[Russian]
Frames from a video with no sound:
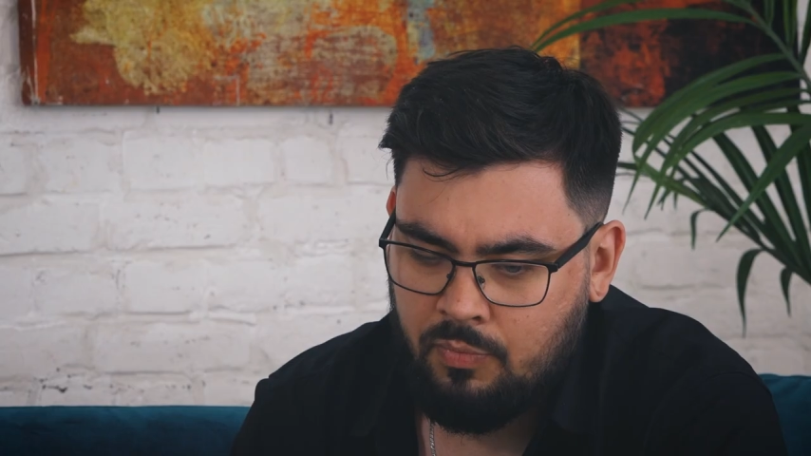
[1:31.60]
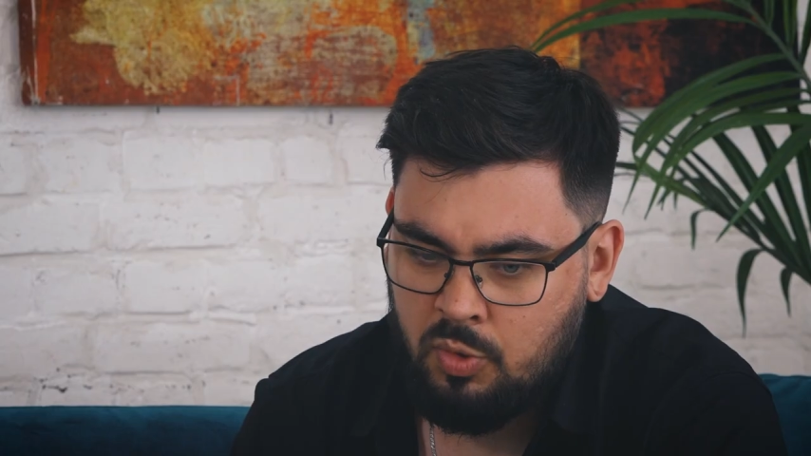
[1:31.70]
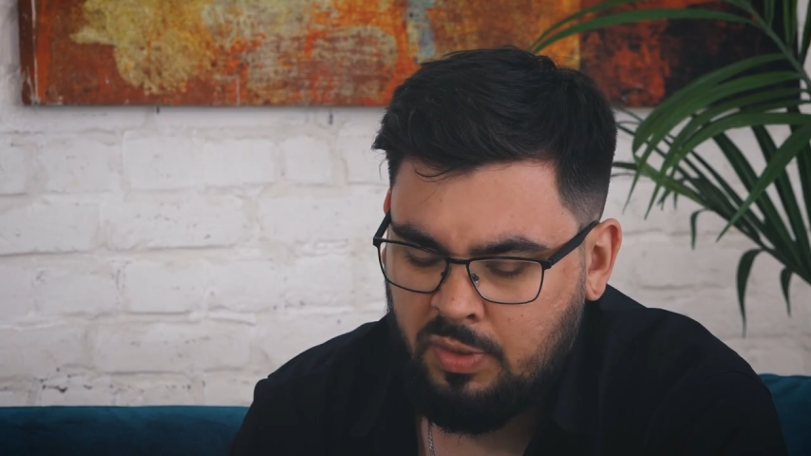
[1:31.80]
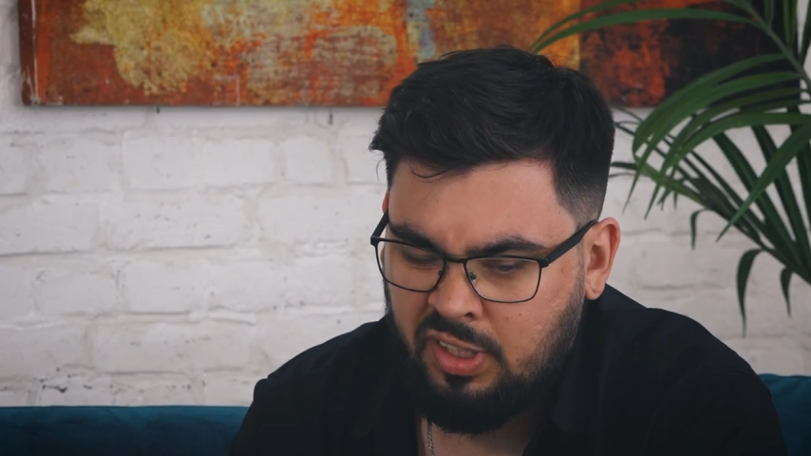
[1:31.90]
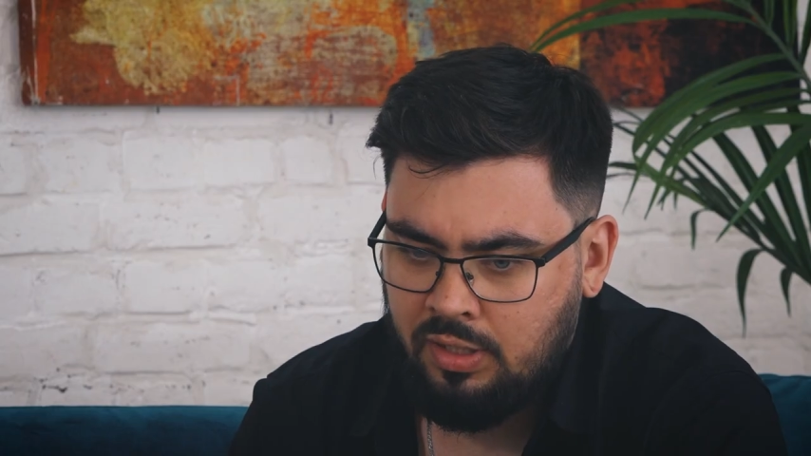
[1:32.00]
Ну
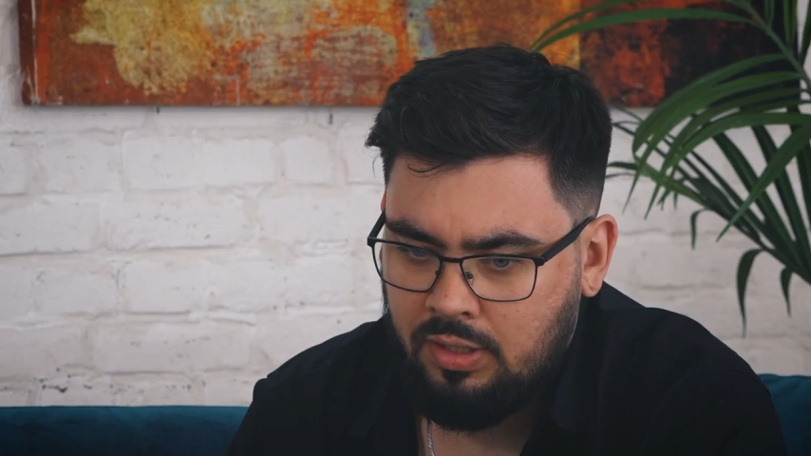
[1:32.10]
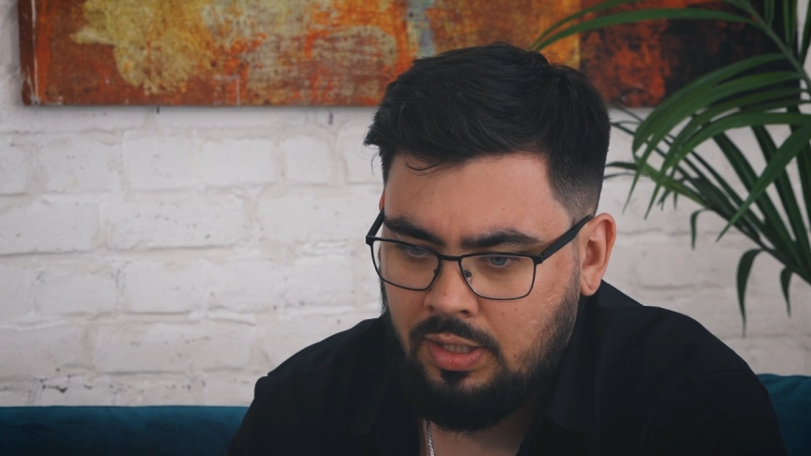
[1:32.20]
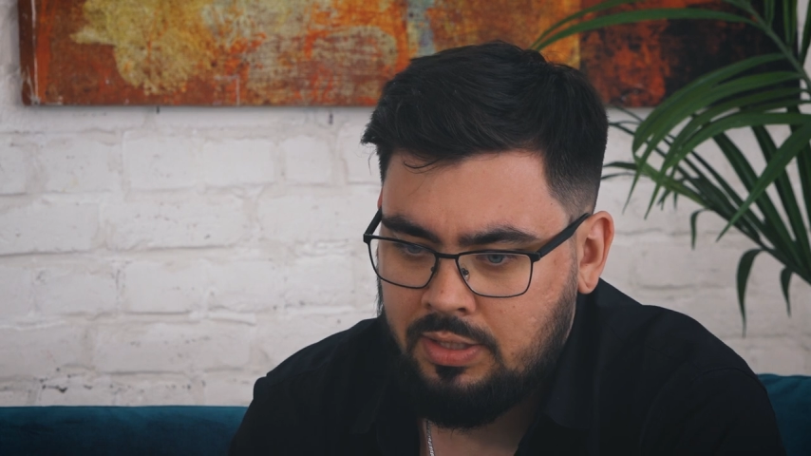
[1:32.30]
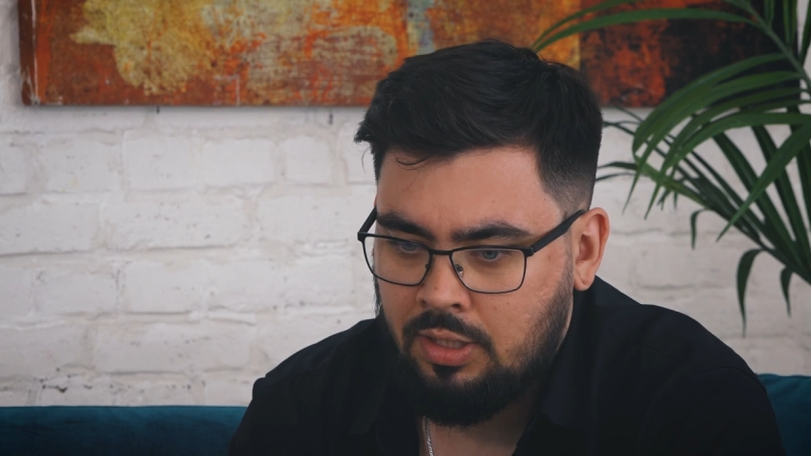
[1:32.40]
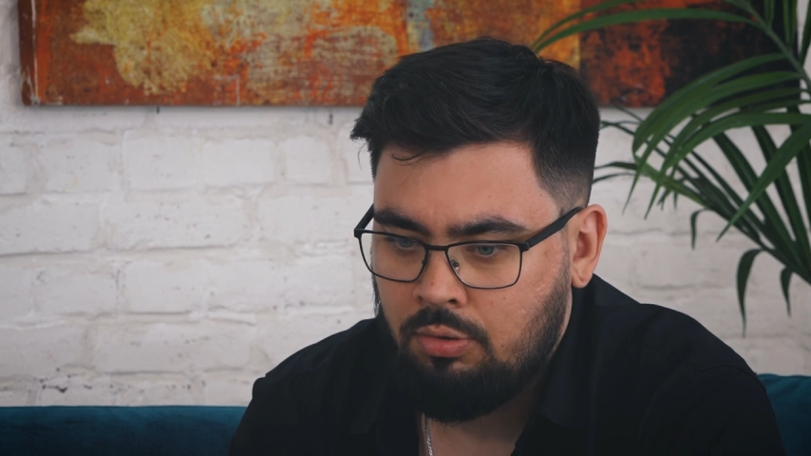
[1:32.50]
смотри,
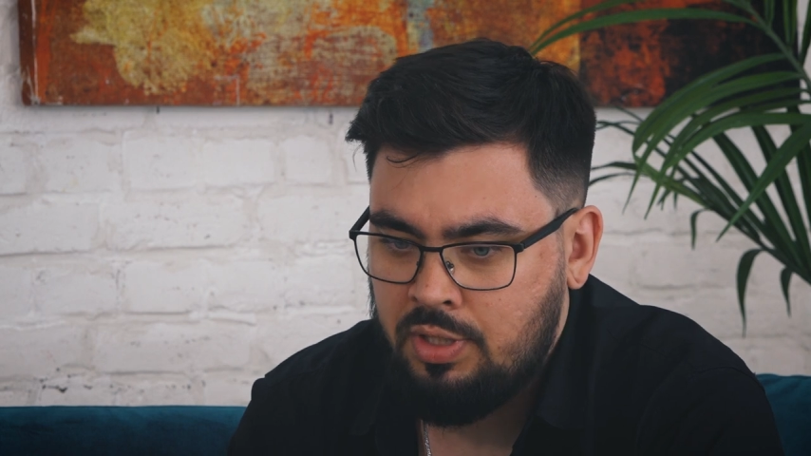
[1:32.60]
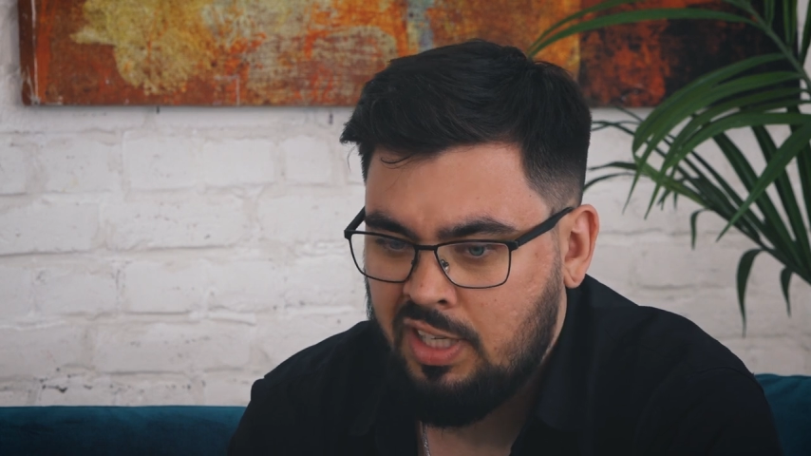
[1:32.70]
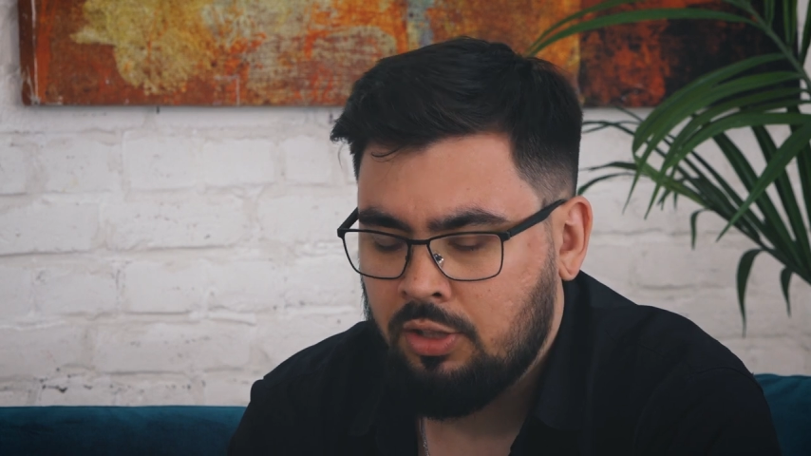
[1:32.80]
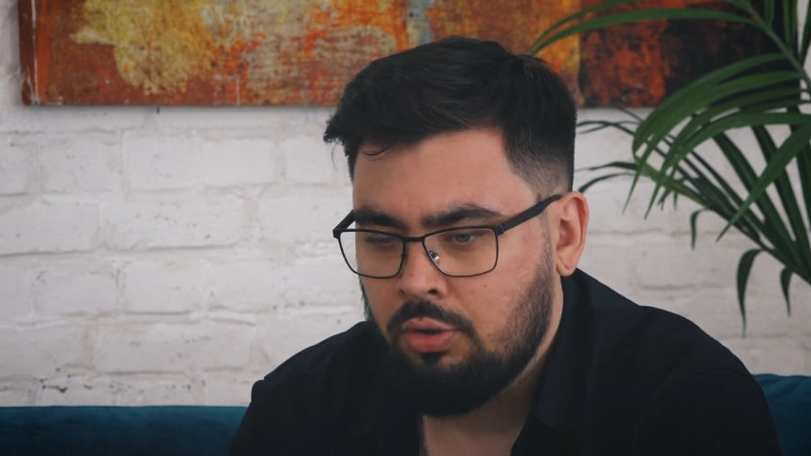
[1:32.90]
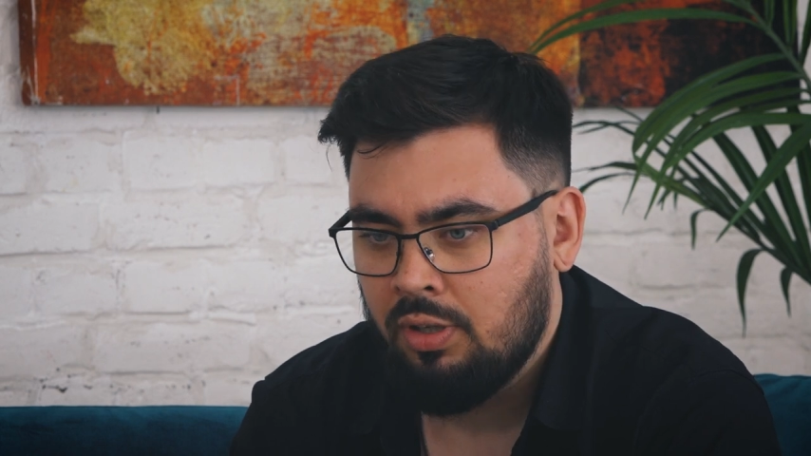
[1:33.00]
для тех
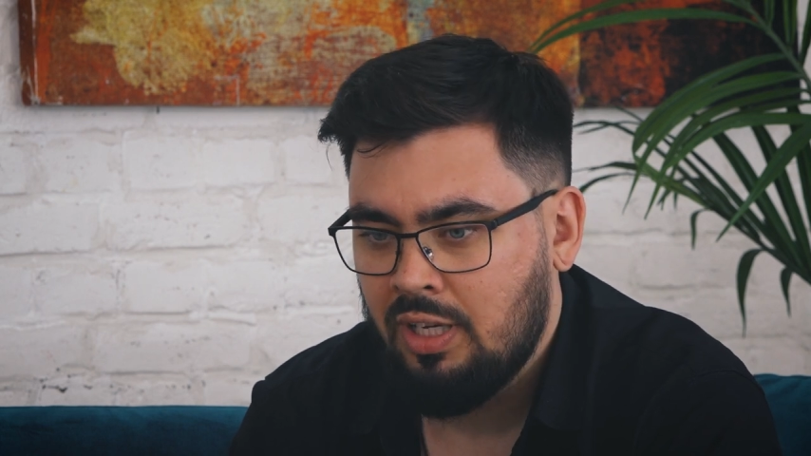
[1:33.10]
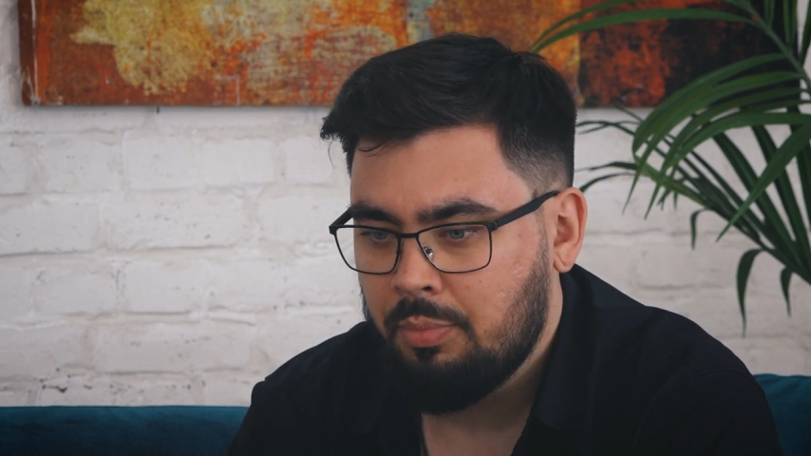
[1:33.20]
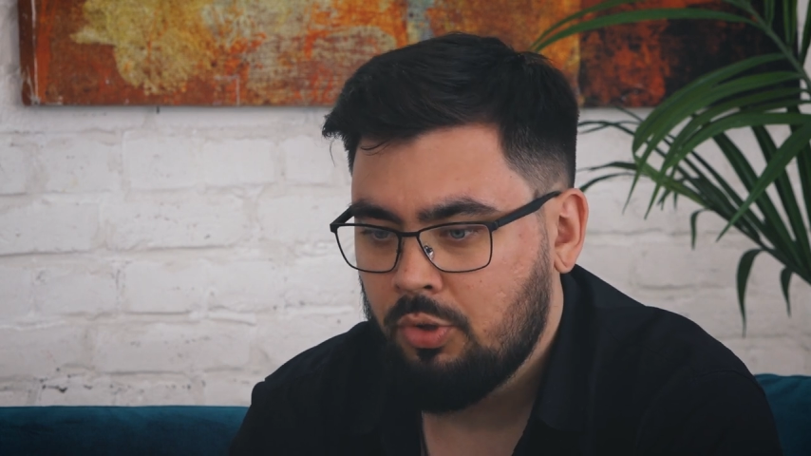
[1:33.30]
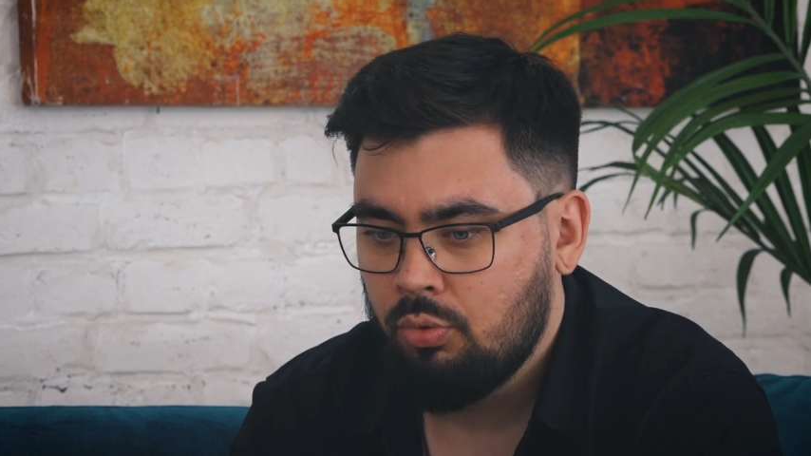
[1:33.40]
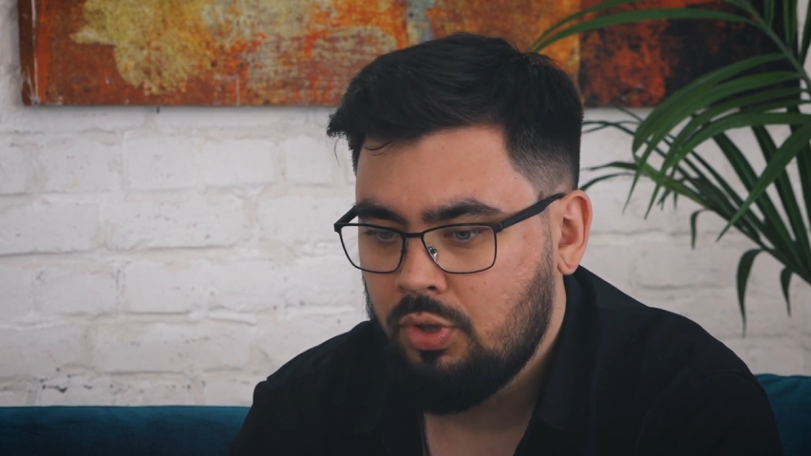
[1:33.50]
людей, которые
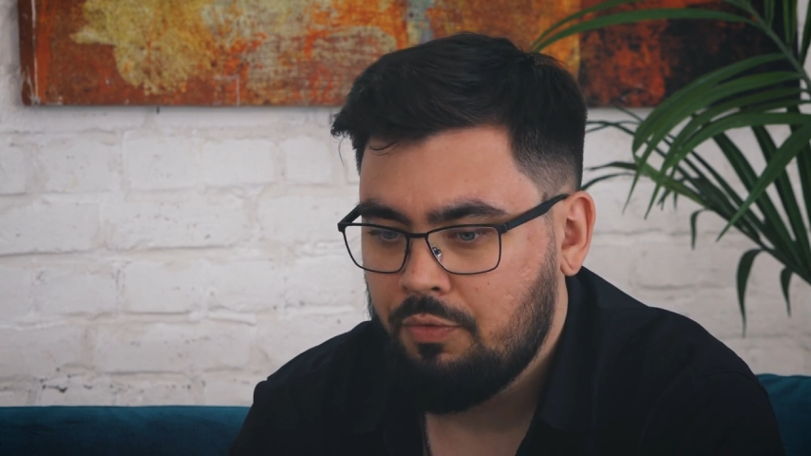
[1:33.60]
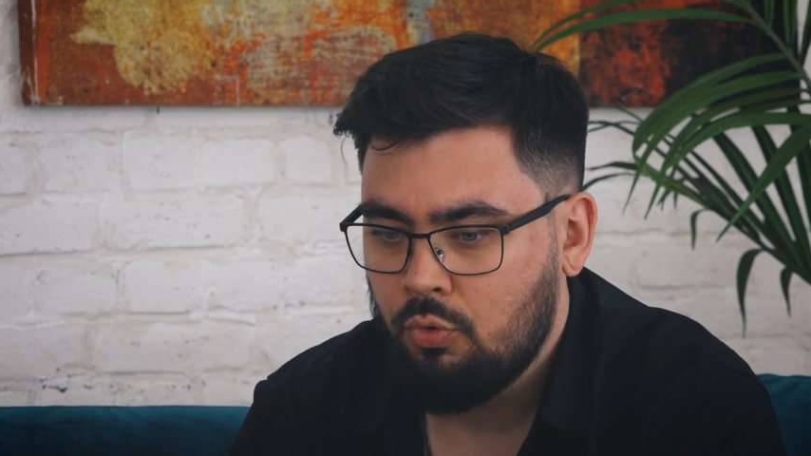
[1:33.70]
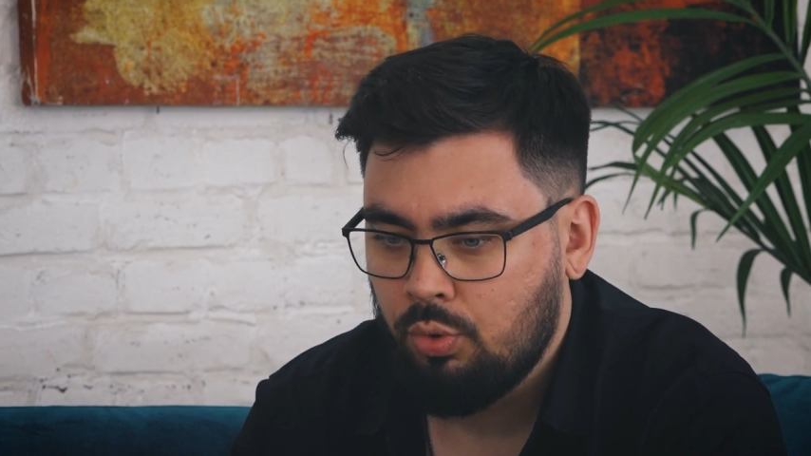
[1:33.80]
как бы, ну, не в